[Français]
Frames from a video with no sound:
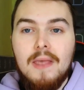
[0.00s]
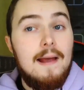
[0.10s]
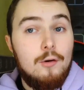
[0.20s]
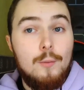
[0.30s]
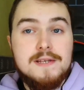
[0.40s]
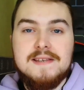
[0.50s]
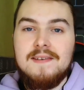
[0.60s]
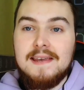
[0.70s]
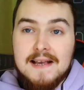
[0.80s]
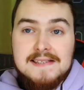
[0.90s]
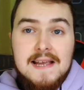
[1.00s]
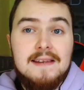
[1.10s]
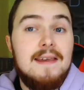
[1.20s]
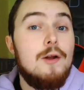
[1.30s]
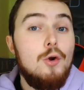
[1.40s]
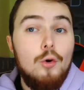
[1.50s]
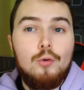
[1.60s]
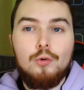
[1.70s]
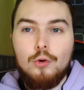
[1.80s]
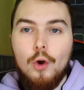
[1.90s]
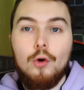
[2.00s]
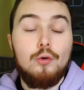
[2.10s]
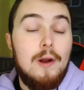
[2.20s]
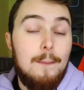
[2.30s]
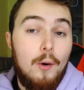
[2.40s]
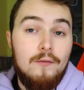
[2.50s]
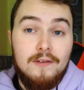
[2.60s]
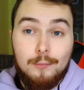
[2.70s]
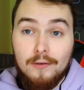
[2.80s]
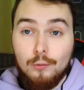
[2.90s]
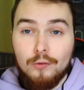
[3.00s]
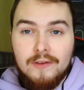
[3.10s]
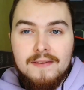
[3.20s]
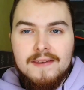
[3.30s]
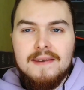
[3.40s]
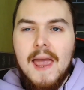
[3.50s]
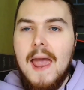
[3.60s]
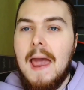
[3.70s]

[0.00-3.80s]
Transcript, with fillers: Elle commence avec Axel qui est le coup de cœur de la prof d'expression scénique,